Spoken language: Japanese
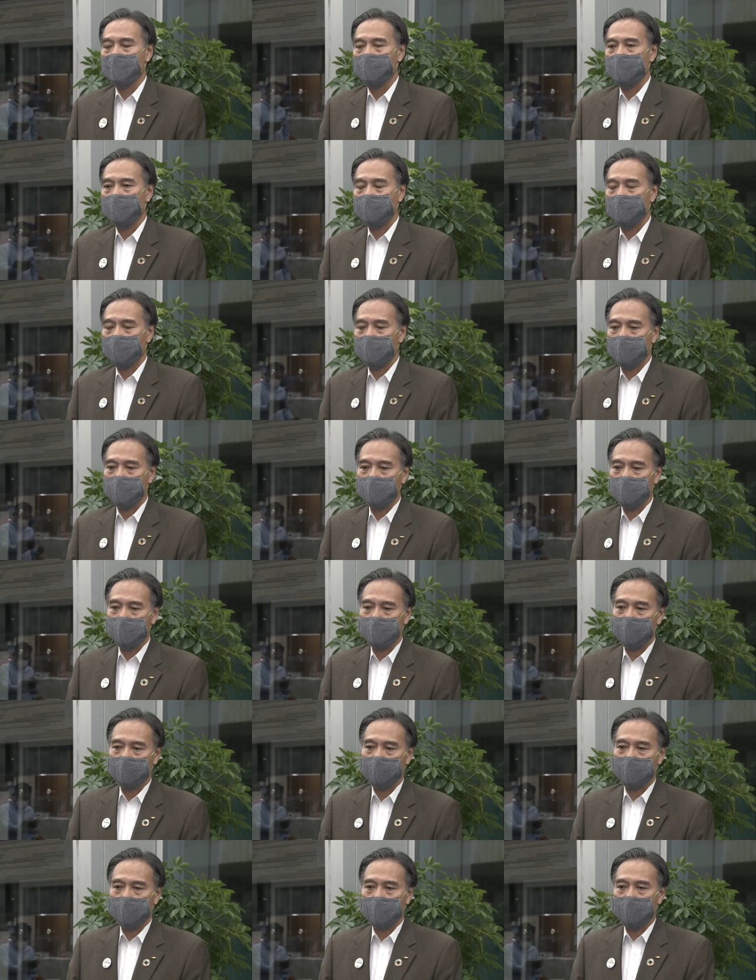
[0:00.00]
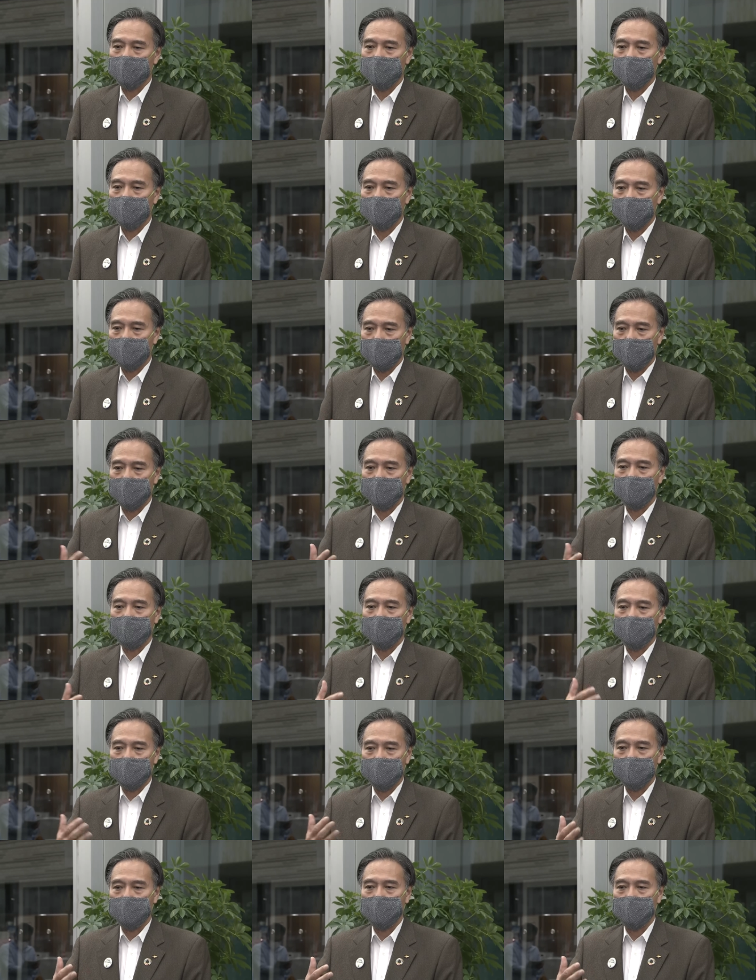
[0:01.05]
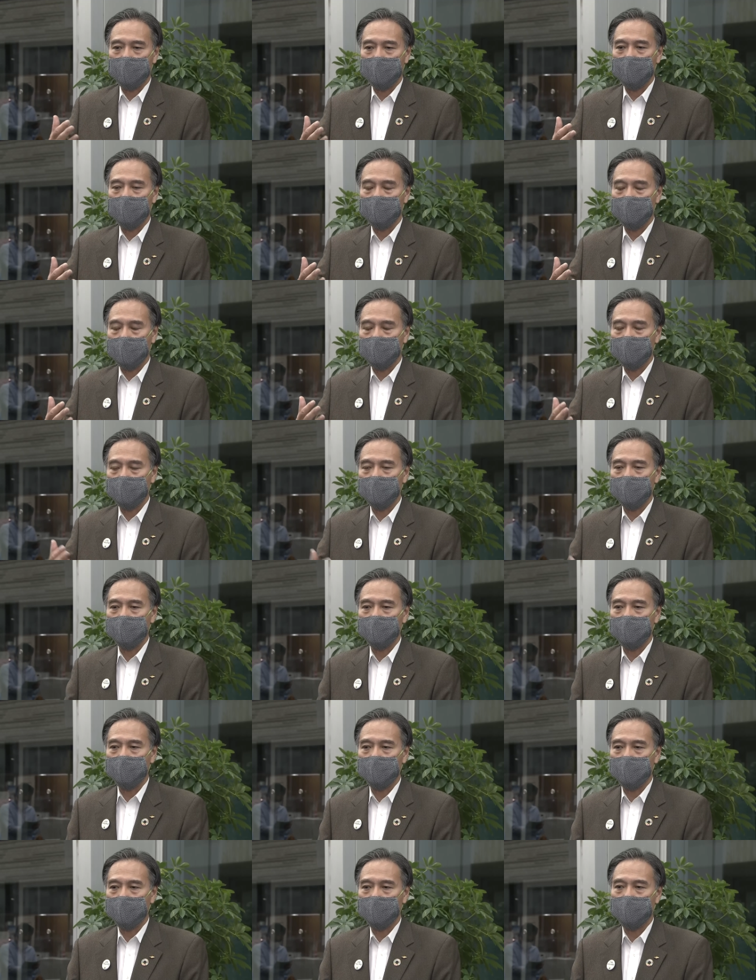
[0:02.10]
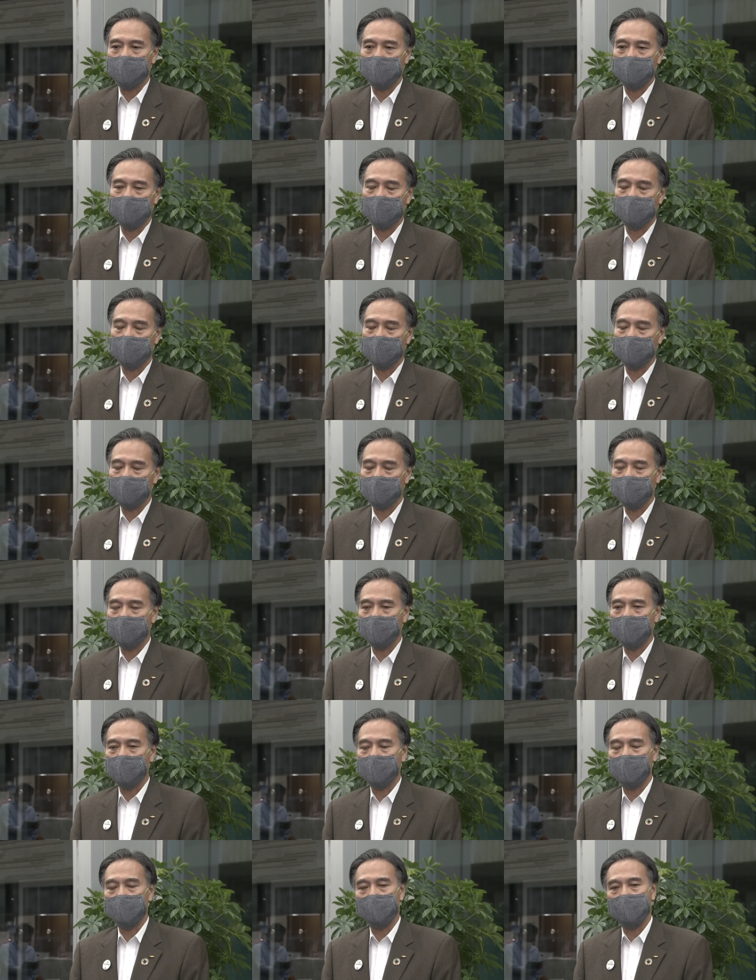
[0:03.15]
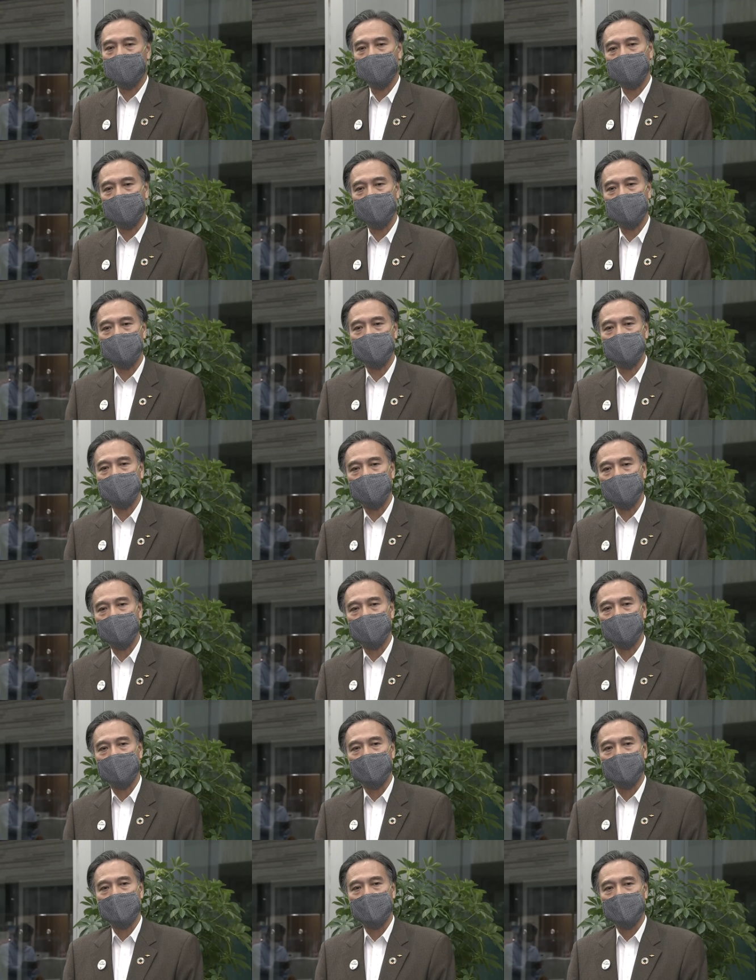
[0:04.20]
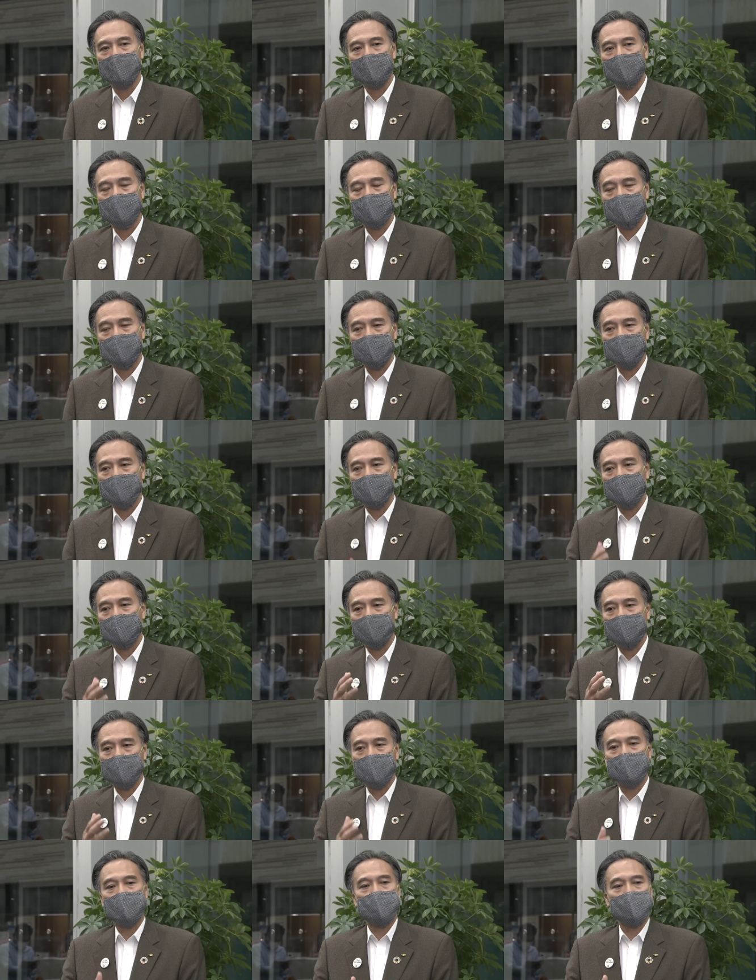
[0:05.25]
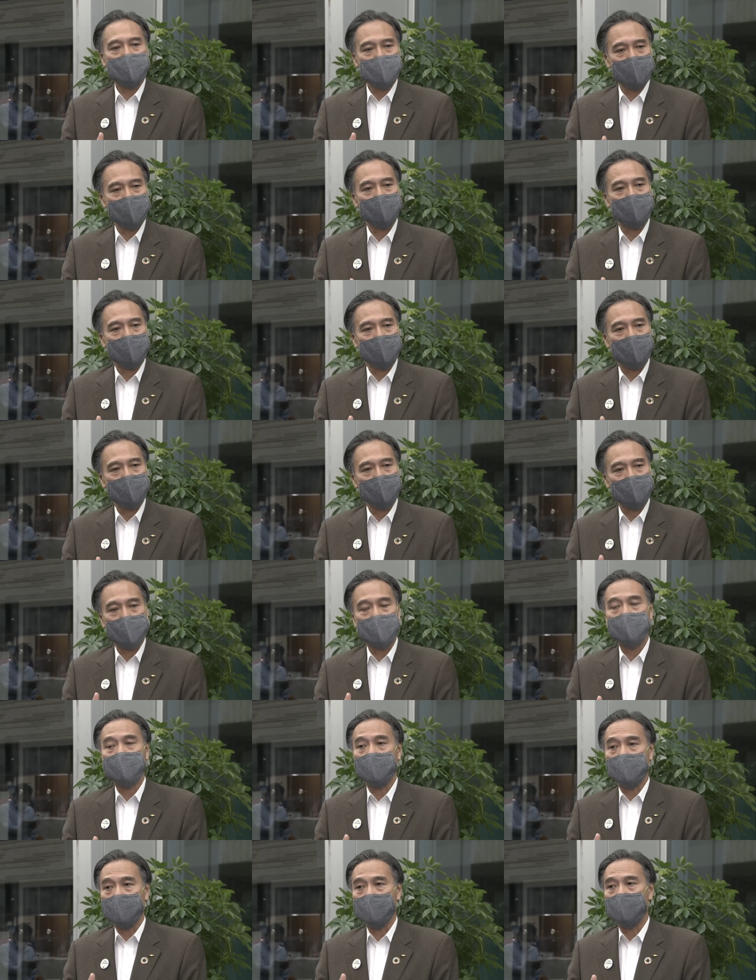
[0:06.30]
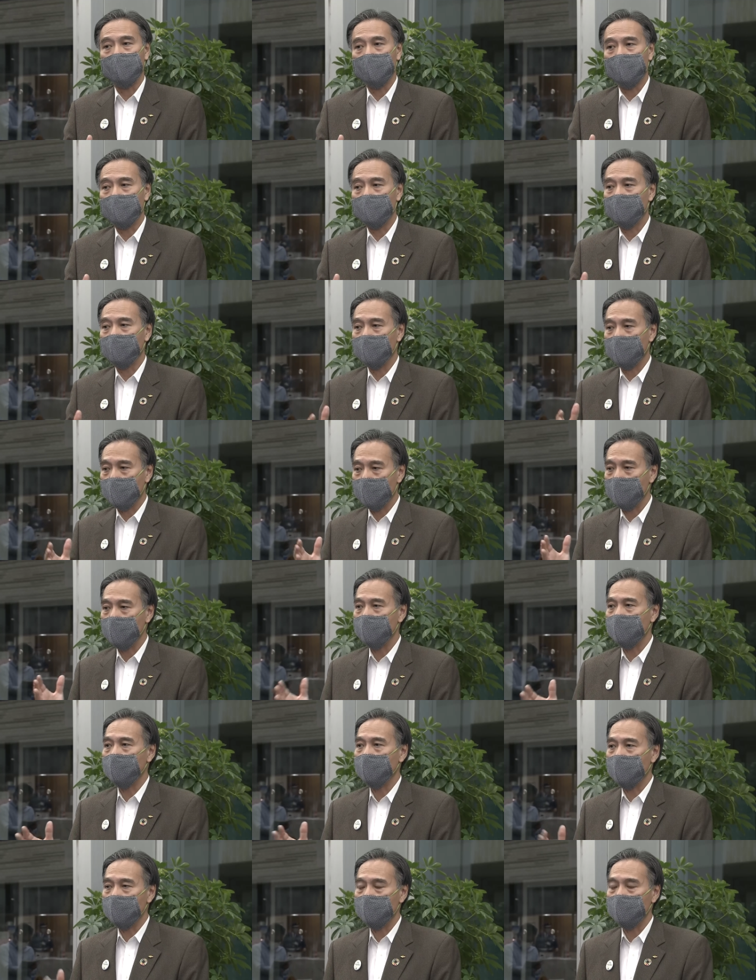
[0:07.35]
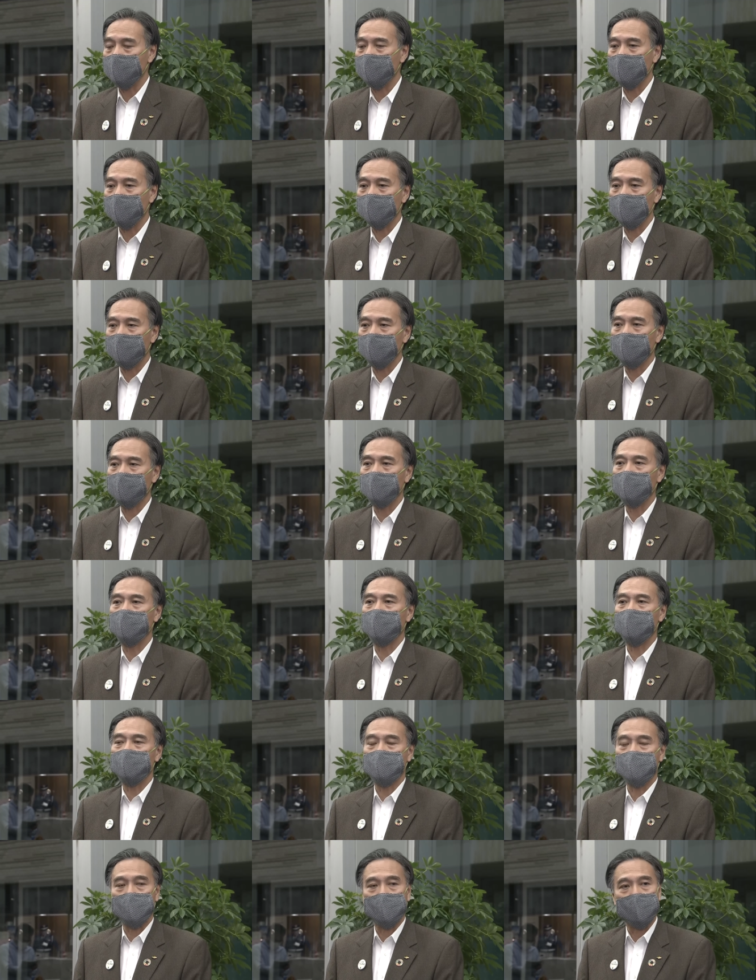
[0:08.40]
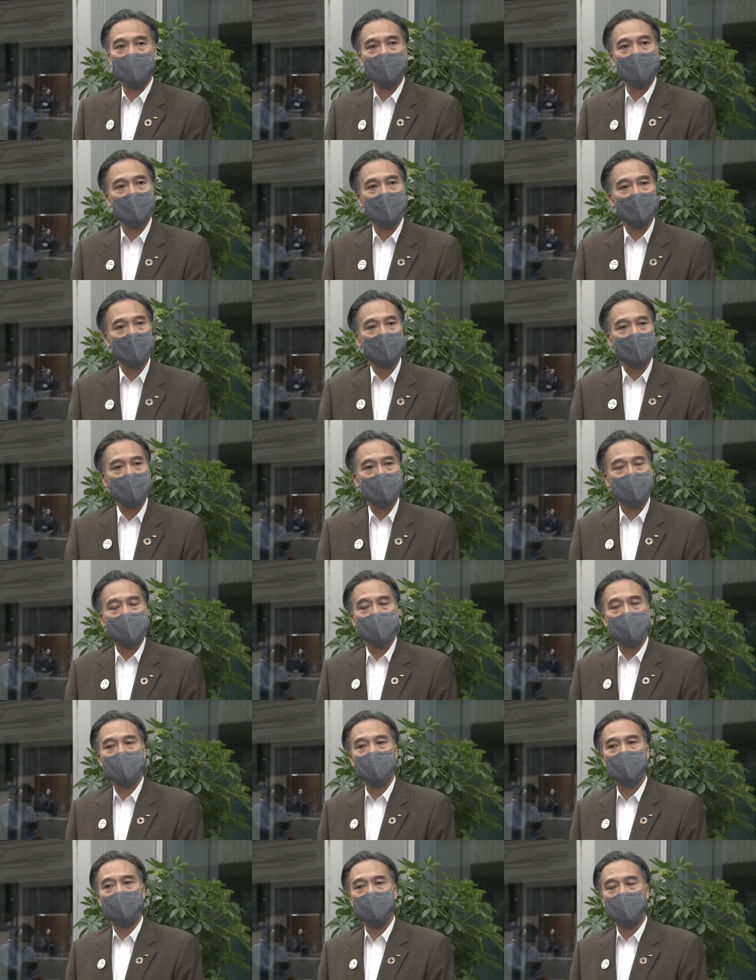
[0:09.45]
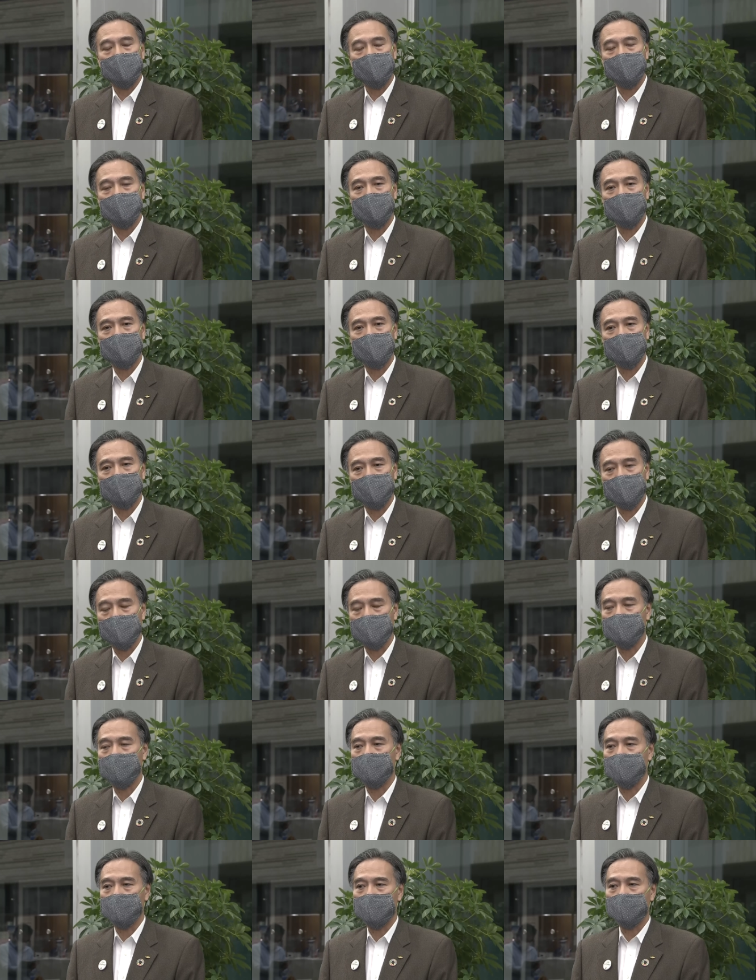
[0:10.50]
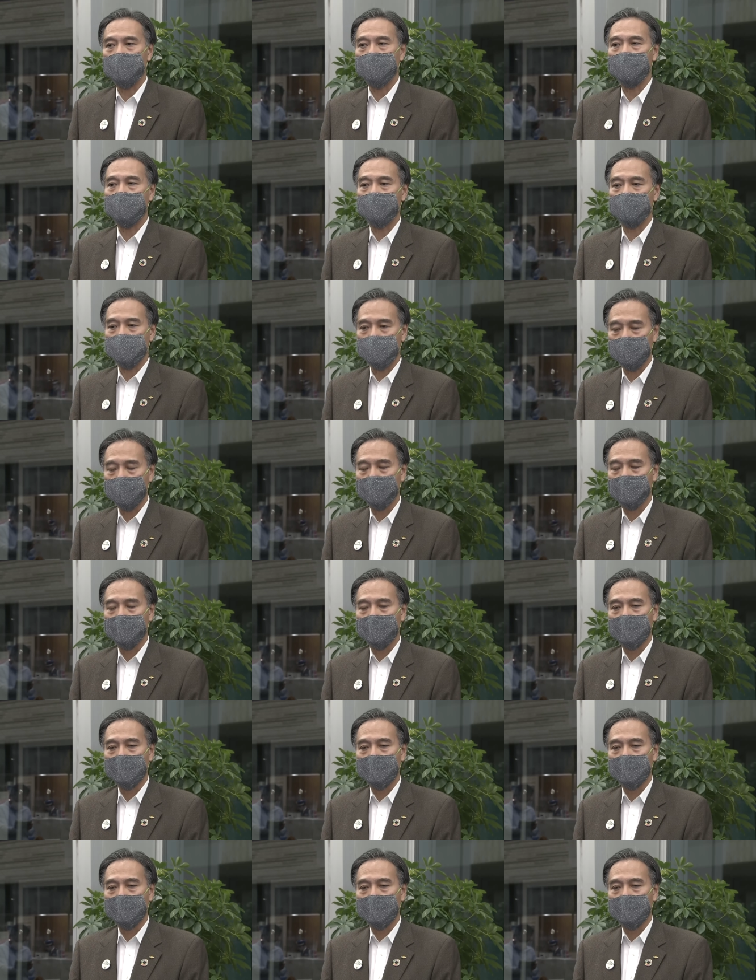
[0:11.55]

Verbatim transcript: またあの、まあ、今回、まあ、国の考え方としてこの社会活動であったりあるいは経済活動との両立という方向性も出されてきてます